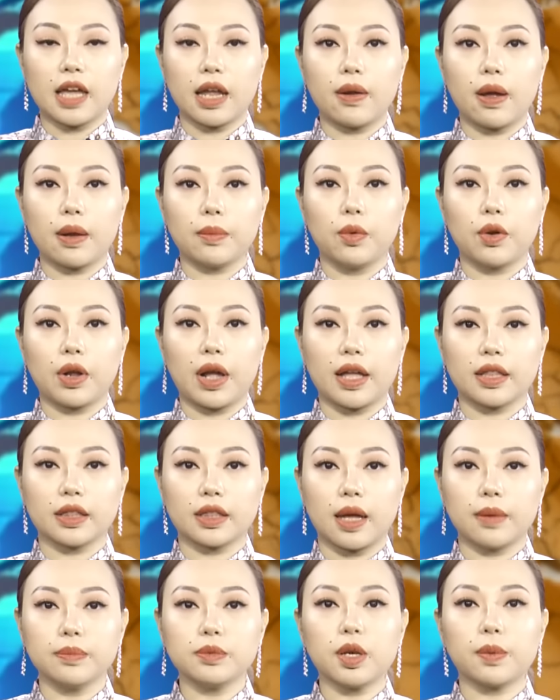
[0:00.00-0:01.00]
giai đoạn
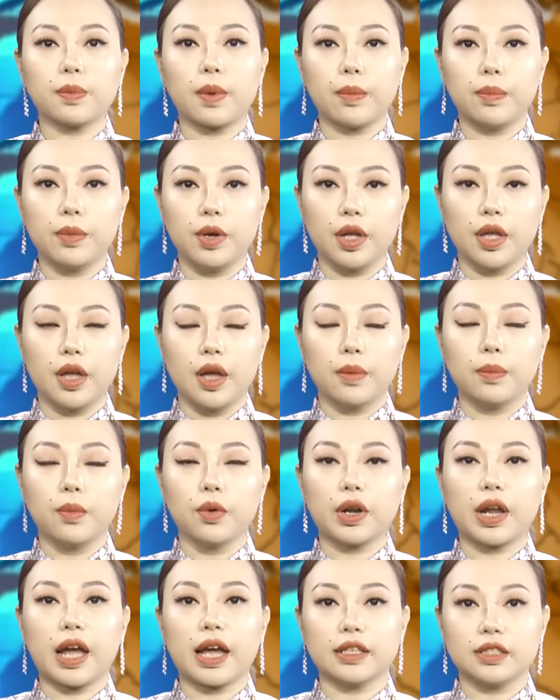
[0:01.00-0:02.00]

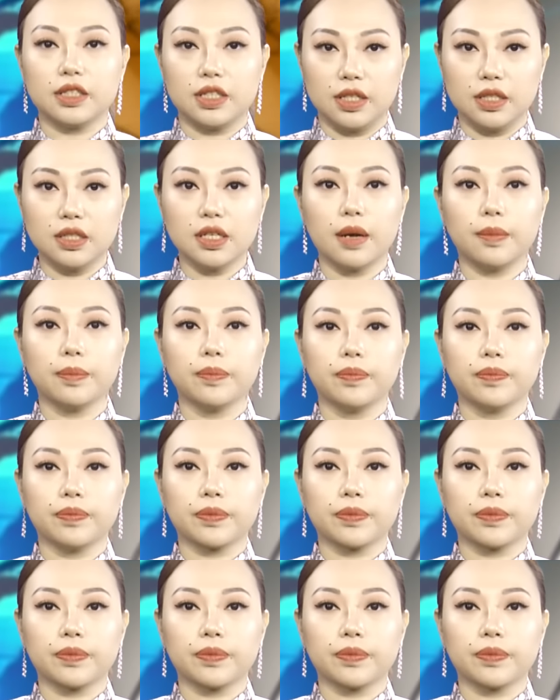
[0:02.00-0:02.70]
1850-1900.